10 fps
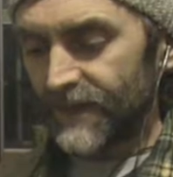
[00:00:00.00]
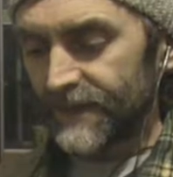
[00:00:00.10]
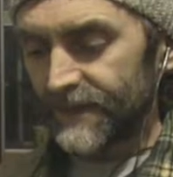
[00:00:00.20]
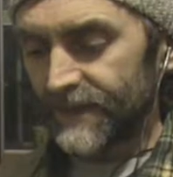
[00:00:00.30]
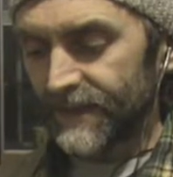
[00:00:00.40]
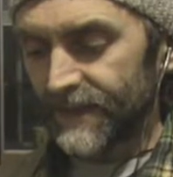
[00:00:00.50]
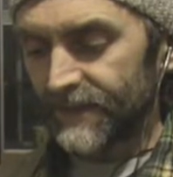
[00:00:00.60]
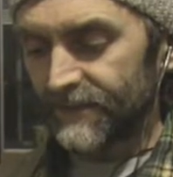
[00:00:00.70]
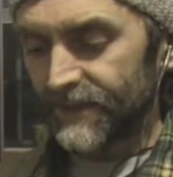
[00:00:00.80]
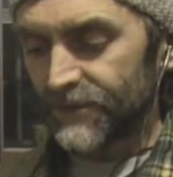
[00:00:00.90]
Alexander
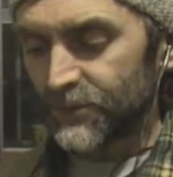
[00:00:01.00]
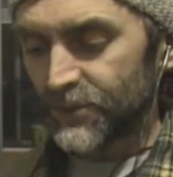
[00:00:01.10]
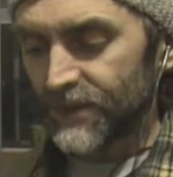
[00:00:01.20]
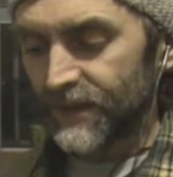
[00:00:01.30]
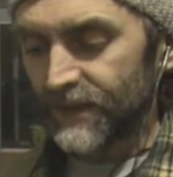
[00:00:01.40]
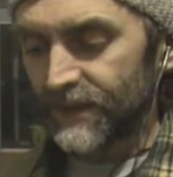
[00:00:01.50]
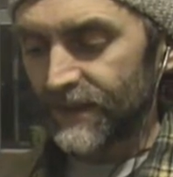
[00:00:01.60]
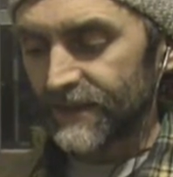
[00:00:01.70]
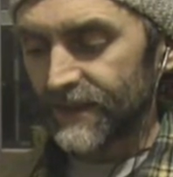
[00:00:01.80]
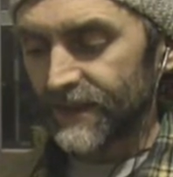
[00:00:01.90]
etwas zu schenken,
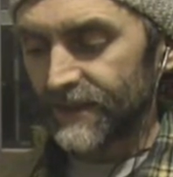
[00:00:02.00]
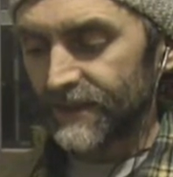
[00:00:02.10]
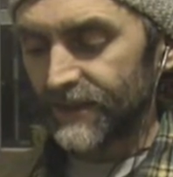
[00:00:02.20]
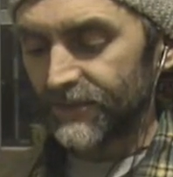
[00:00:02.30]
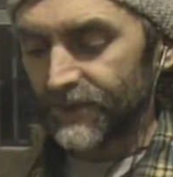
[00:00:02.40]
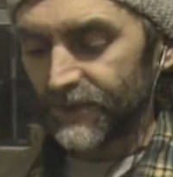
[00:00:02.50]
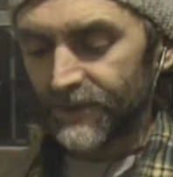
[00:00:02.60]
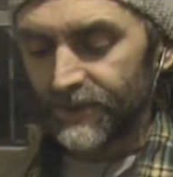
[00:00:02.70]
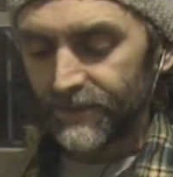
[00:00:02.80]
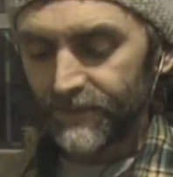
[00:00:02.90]
erzählen seine
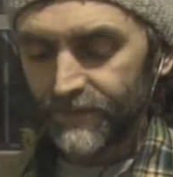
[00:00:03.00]
Freunde.